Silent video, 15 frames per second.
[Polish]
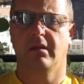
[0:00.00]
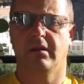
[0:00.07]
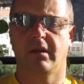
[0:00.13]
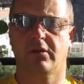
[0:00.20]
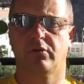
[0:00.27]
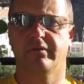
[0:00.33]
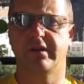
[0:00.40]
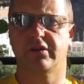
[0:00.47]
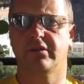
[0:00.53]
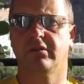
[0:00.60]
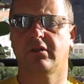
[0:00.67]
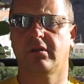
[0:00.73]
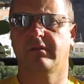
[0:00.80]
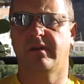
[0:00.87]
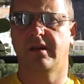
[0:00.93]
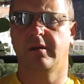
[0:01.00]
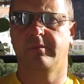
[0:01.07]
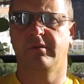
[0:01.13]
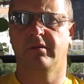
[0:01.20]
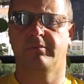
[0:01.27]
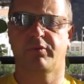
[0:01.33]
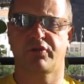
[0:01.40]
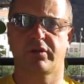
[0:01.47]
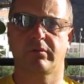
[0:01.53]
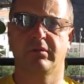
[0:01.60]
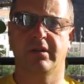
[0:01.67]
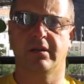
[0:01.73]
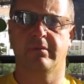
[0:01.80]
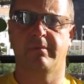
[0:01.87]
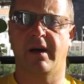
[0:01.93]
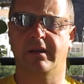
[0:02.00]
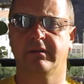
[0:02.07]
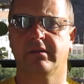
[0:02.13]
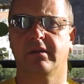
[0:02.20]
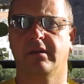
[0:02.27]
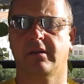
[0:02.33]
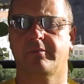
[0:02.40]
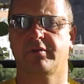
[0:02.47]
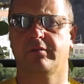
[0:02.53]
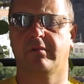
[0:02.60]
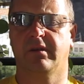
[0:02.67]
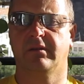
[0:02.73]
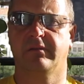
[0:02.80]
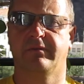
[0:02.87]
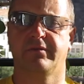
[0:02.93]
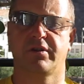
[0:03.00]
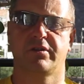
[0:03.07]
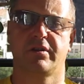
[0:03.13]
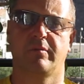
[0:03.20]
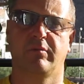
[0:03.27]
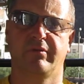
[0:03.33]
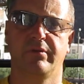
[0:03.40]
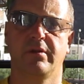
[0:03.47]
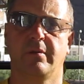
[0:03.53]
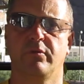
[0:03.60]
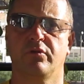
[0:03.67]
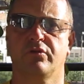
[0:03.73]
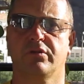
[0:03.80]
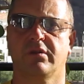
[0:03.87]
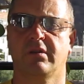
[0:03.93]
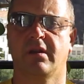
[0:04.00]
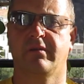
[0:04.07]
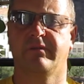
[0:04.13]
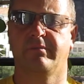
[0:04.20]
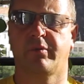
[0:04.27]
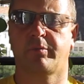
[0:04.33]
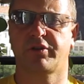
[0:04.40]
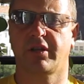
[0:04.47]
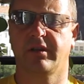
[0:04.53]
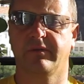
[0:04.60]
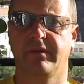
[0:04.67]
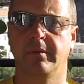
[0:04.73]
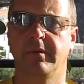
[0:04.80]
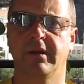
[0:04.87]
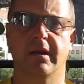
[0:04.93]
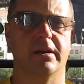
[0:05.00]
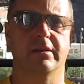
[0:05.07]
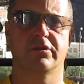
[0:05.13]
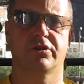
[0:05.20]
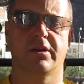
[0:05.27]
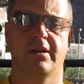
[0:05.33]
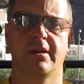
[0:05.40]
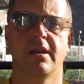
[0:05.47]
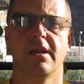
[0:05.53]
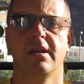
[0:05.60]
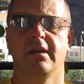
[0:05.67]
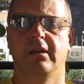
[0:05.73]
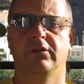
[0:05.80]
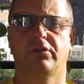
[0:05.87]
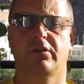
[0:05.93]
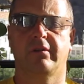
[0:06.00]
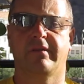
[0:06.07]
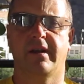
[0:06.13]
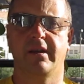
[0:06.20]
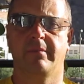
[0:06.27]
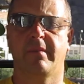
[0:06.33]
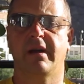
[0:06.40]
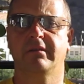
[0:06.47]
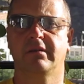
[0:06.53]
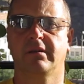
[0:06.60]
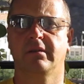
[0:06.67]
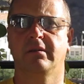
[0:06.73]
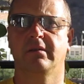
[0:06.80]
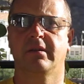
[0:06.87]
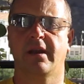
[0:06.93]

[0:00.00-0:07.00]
jak również intonowanie e, poszczególnych mantr. Ja na przykład wcześniej mówiłem już na poprzednich filmikach, że intonowanie mantry